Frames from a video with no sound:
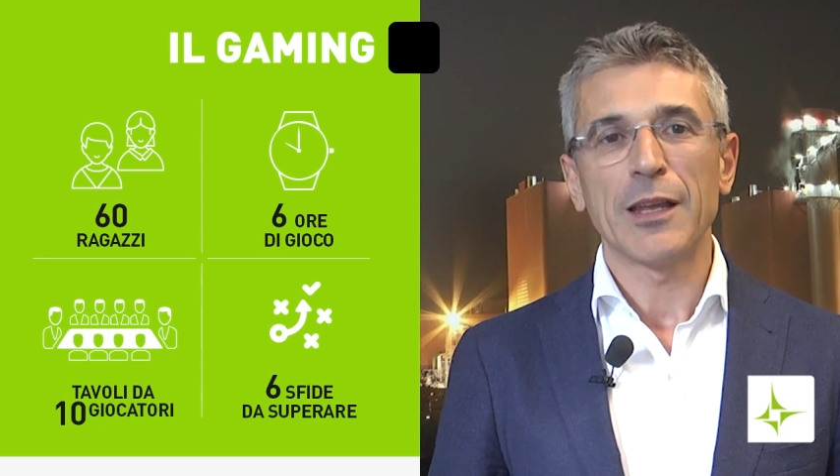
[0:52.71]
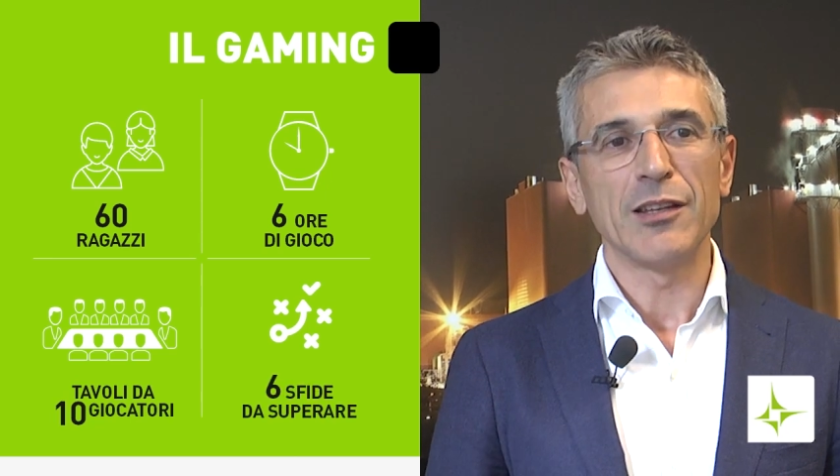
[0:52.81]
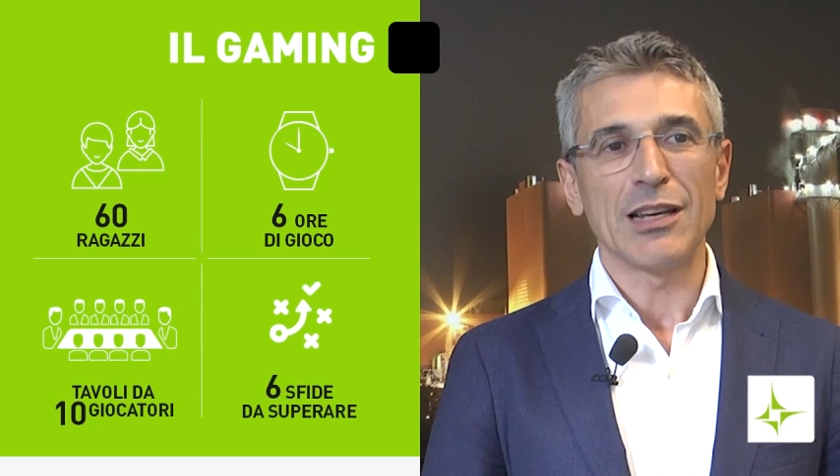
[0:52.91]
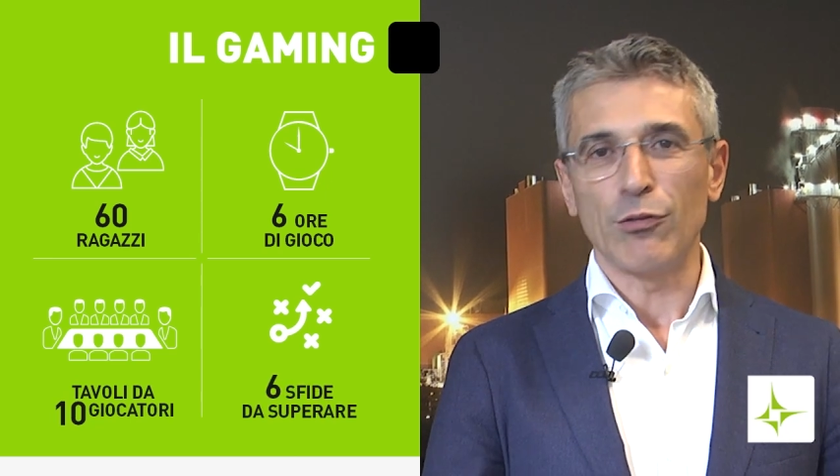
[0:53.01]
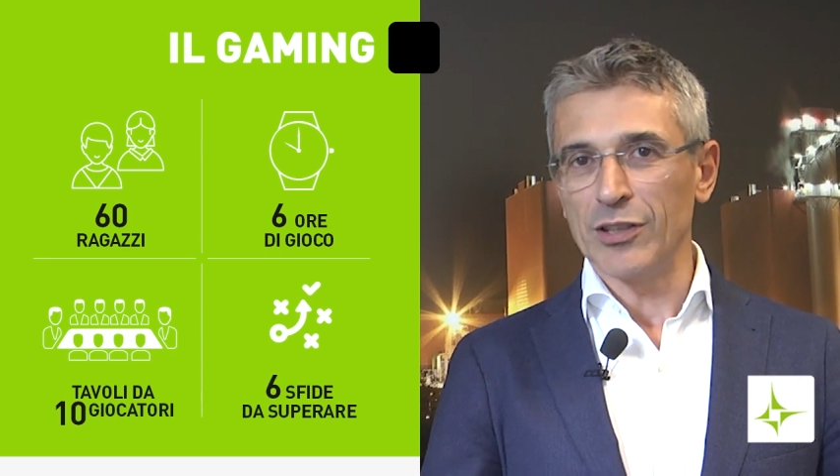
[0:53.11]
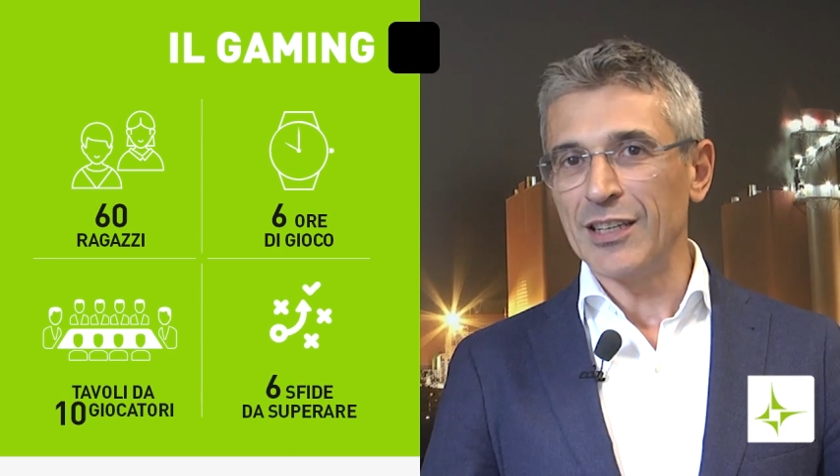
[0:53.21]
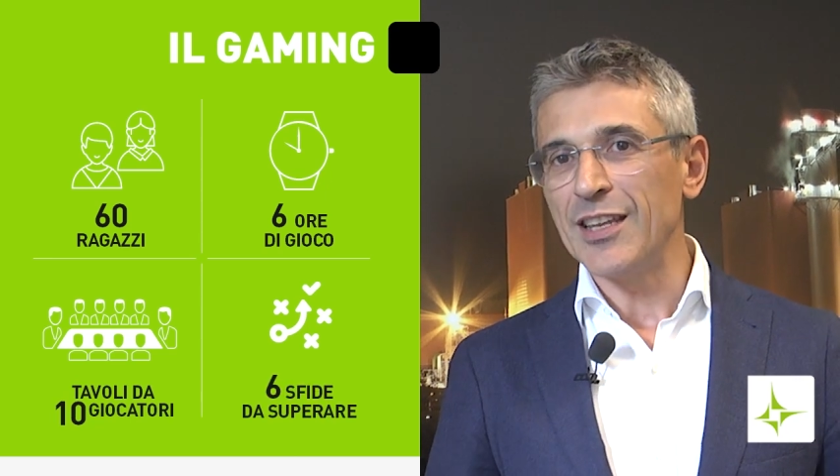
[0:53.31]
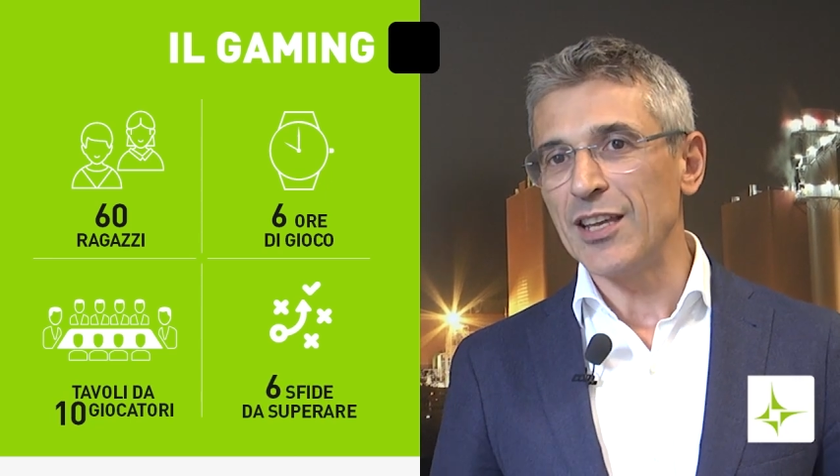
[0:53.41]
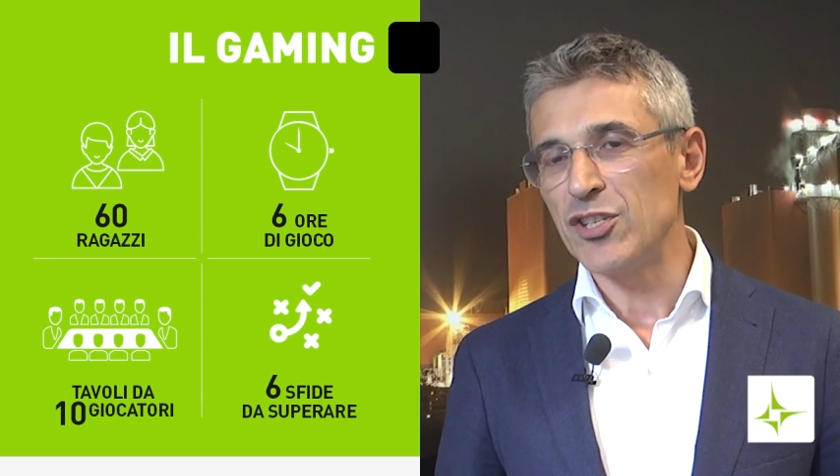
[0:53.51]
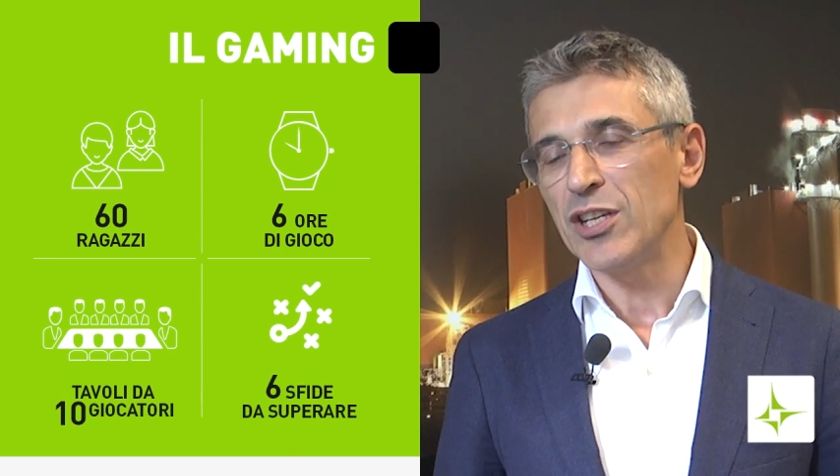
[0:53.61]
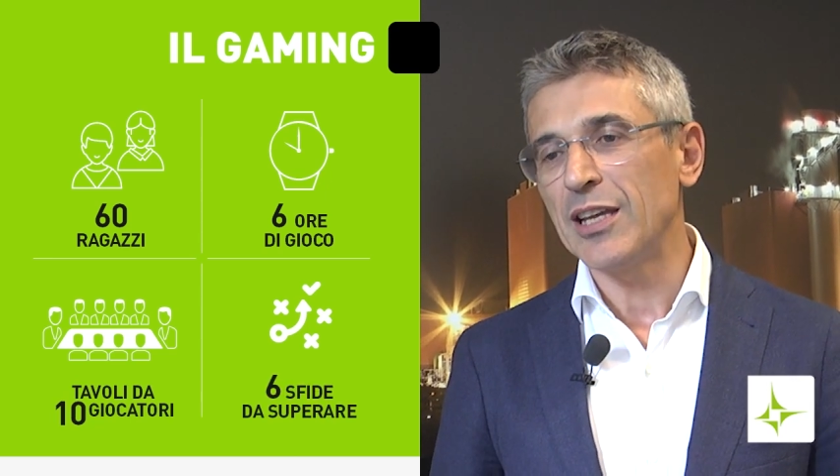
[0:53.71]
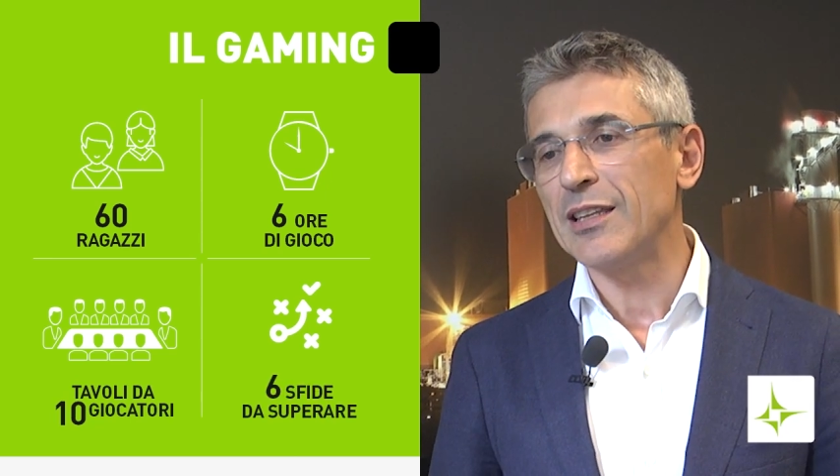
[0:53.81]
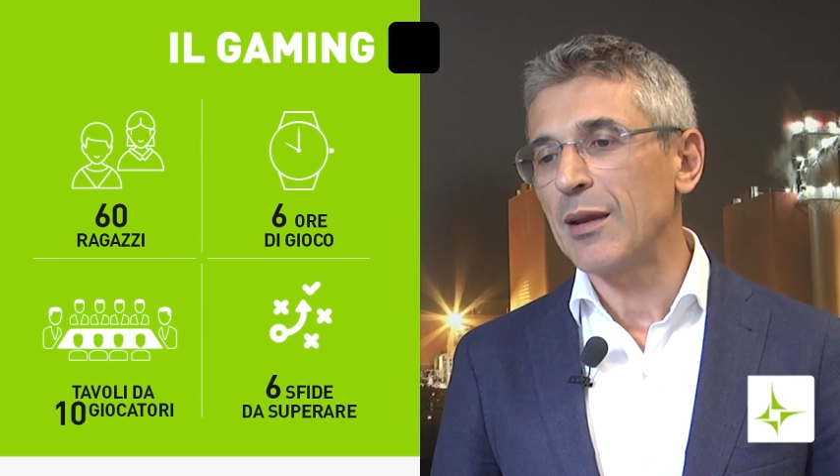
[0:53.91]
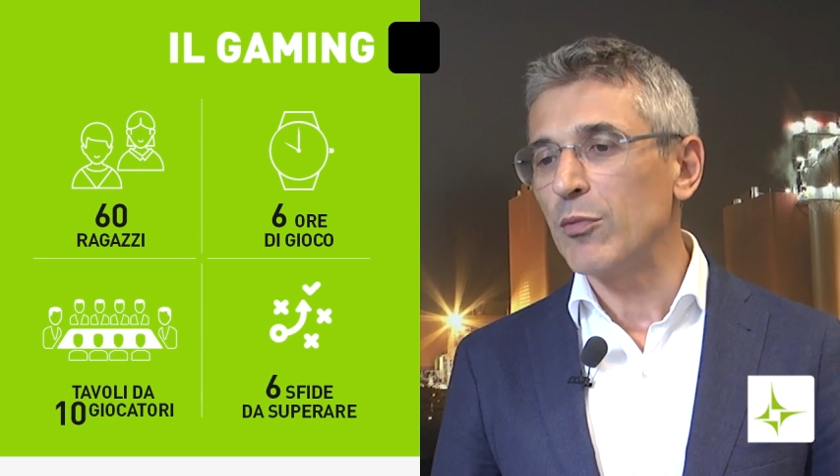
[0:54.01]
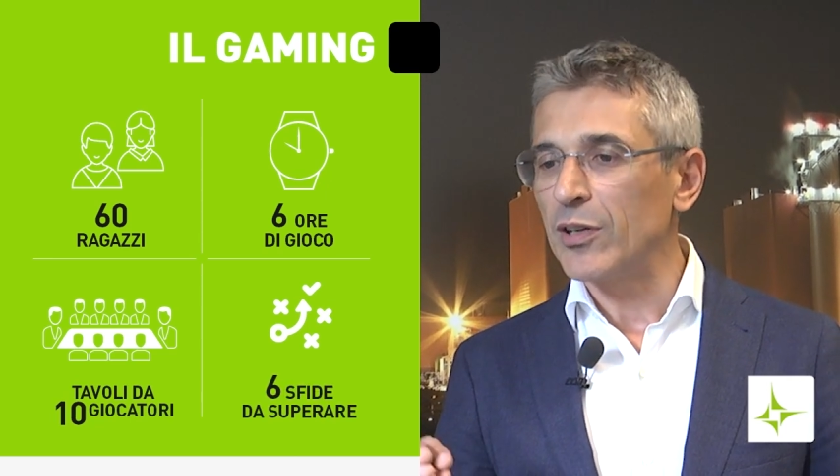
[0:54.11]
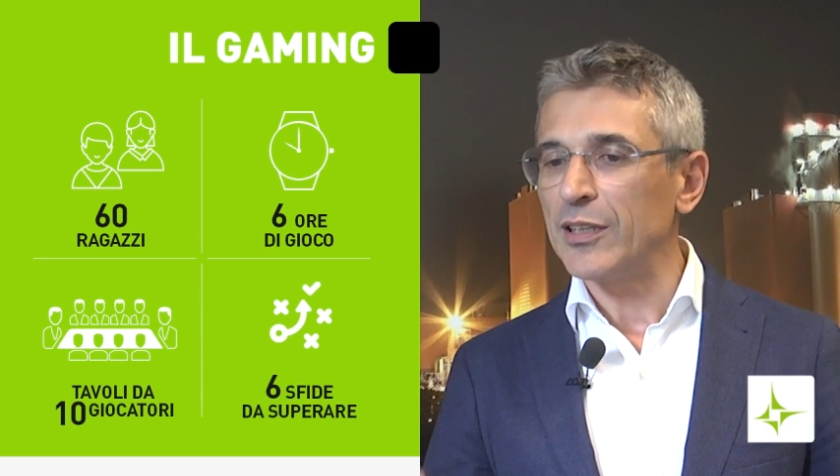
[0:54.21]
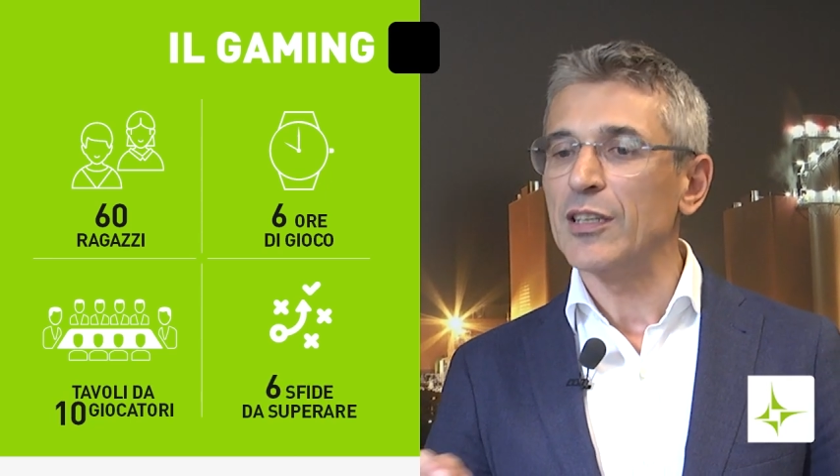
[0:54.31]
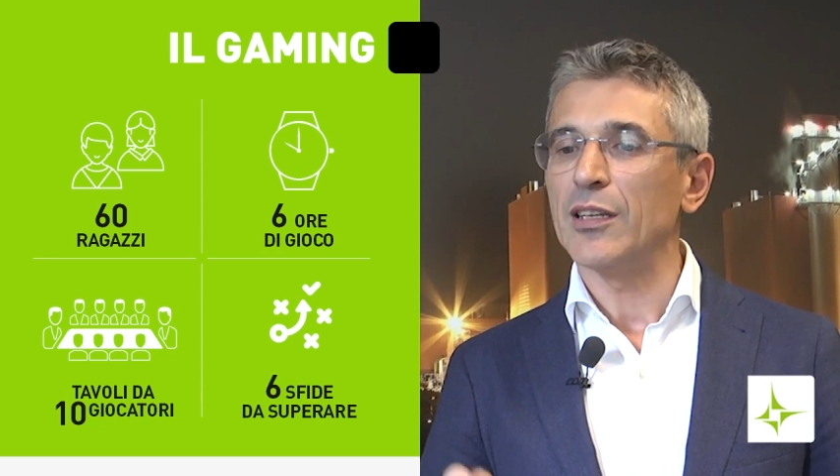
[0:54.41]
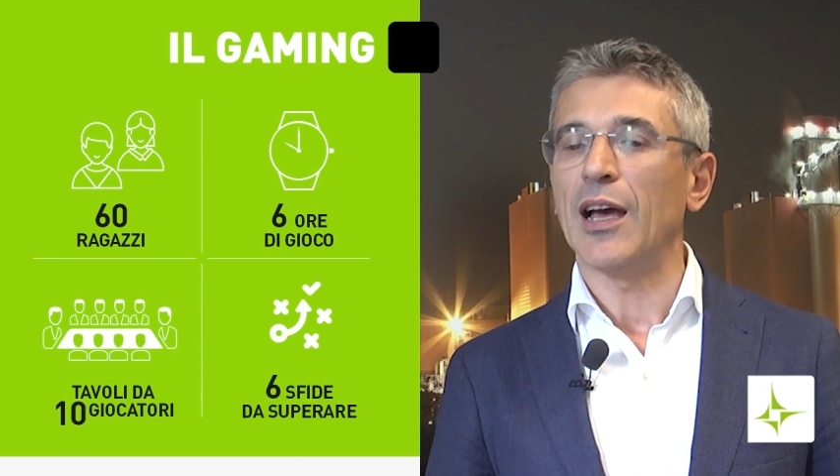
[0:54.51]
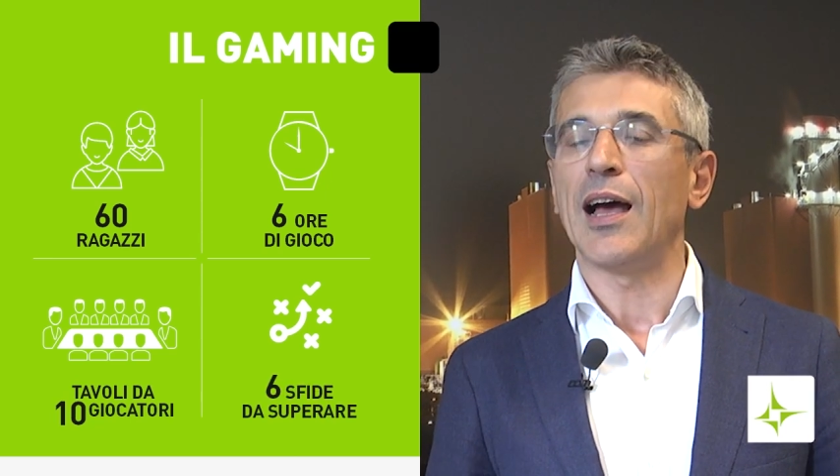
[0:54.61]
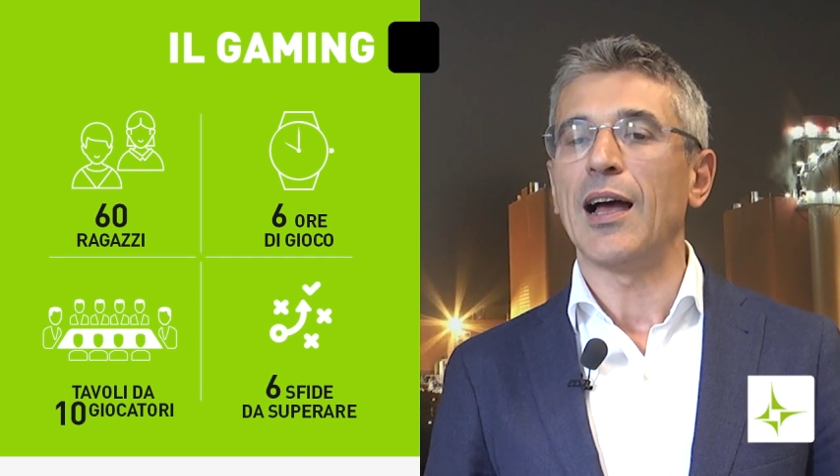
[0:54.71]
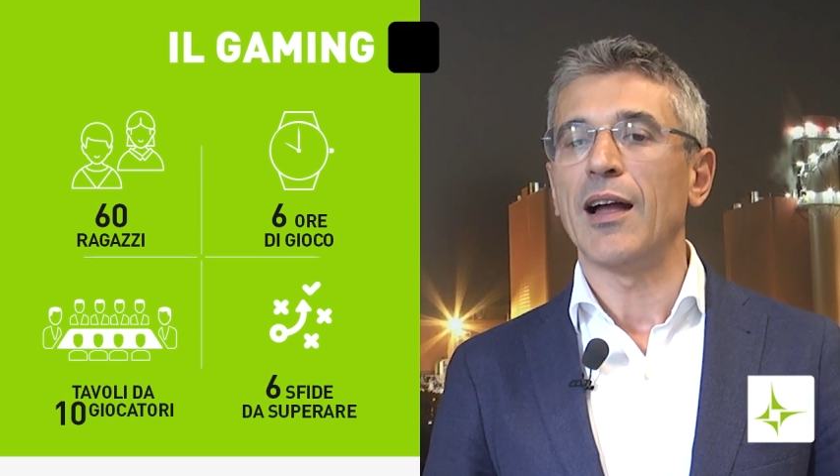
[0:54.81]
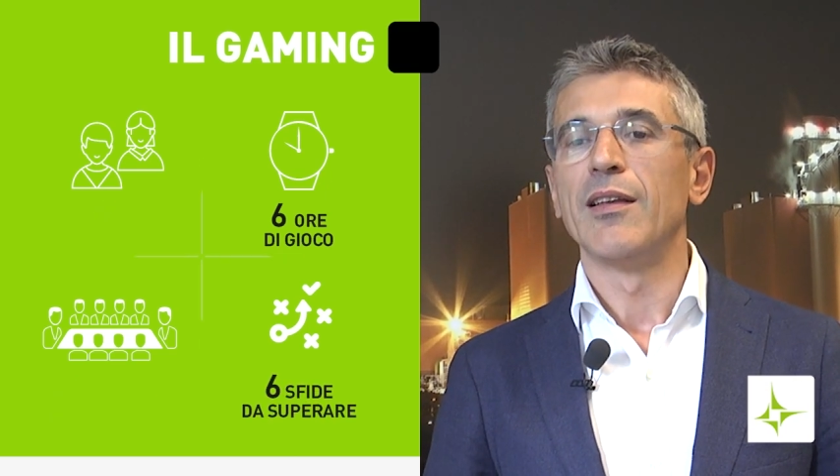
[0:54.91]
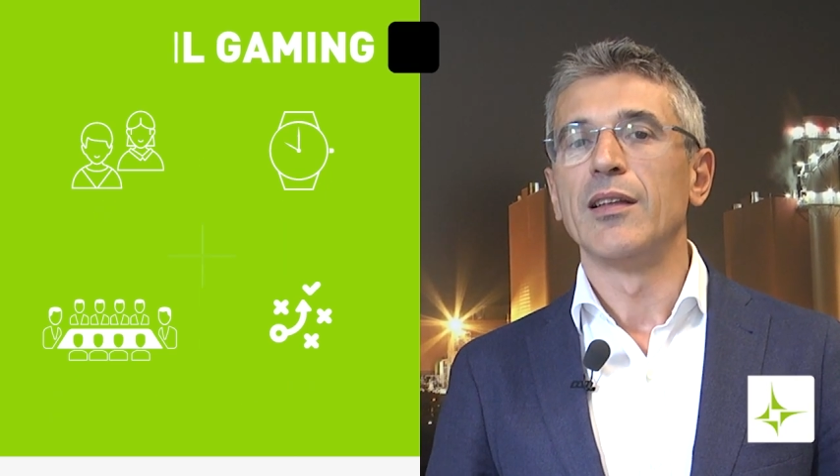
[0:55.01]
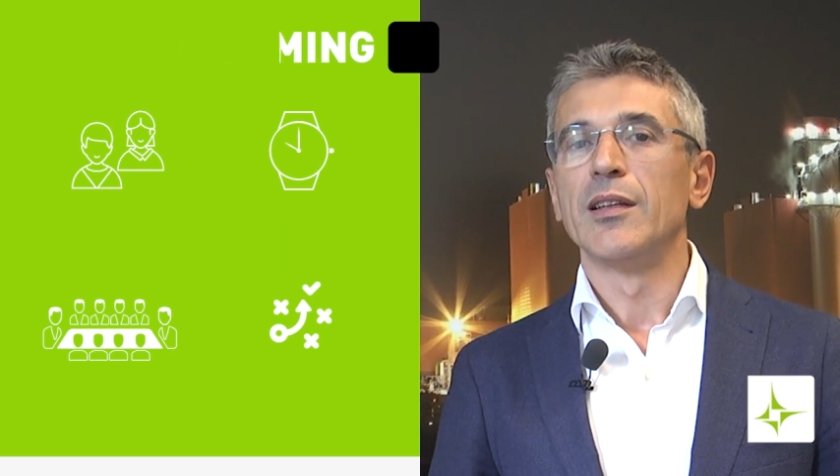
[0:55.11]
in tavoli da 10 e andremo ad, a